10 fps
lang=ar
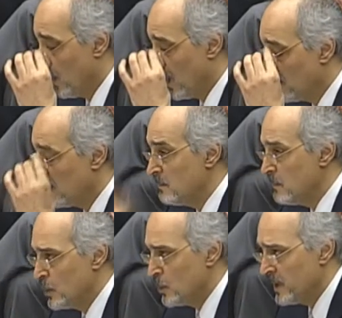وقتل
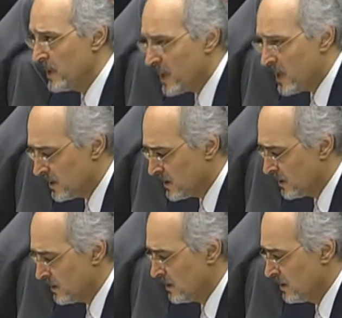مليون عراقي
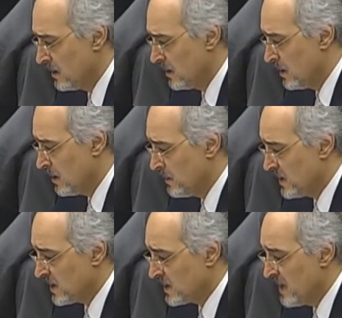
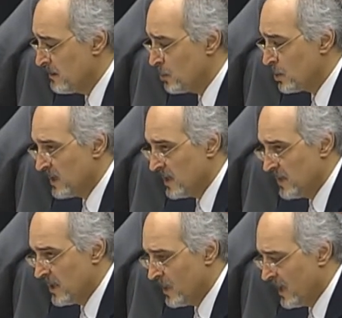باستخدام
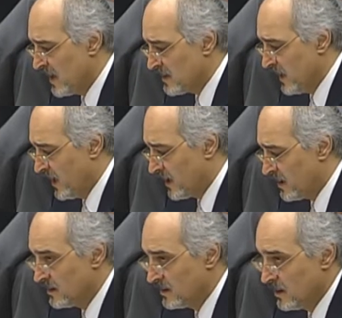مختلف أنواع الأسلحة
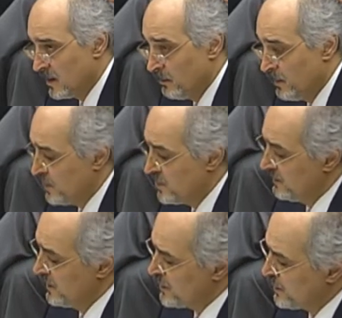بحجة
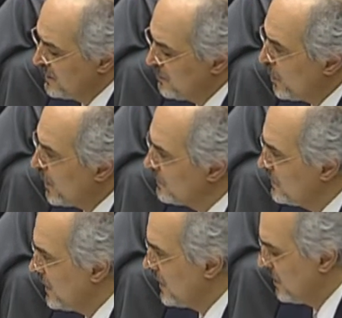نشر
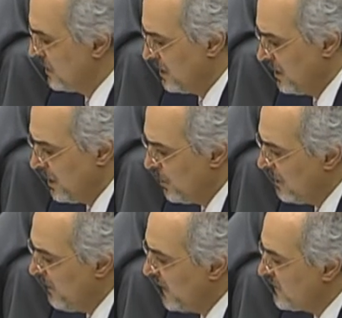الديمقراطية
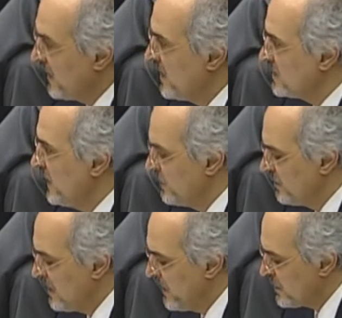والبحث عن أسلحة
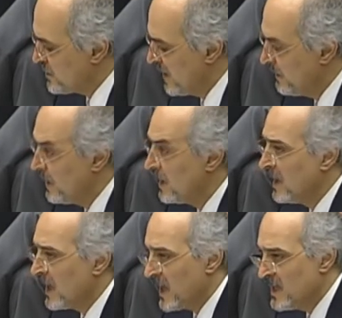الدمار الشامل
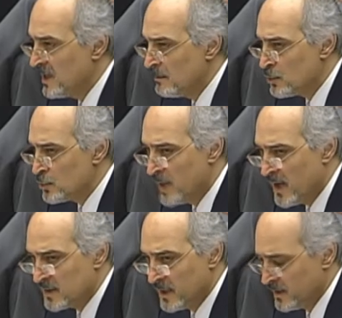غير
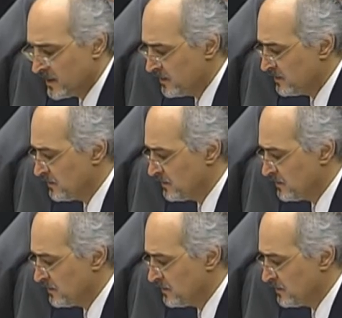الموجودة أصلا